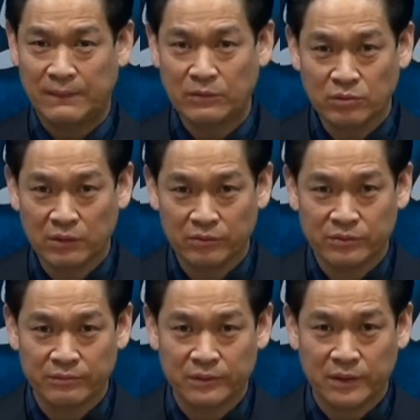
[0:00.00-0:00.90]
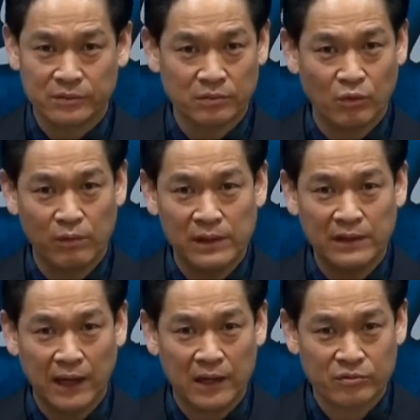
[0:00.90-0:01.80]
다 방송되고 있습니다. 저
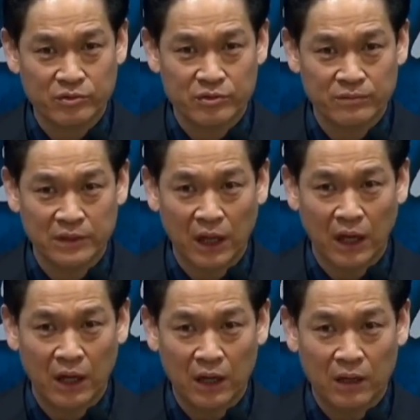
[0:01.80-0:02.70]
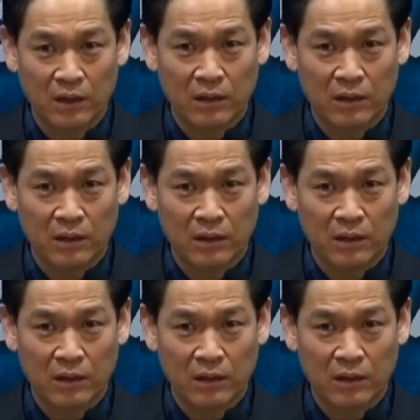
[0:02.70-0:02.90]
고발 당할 수 있습니다.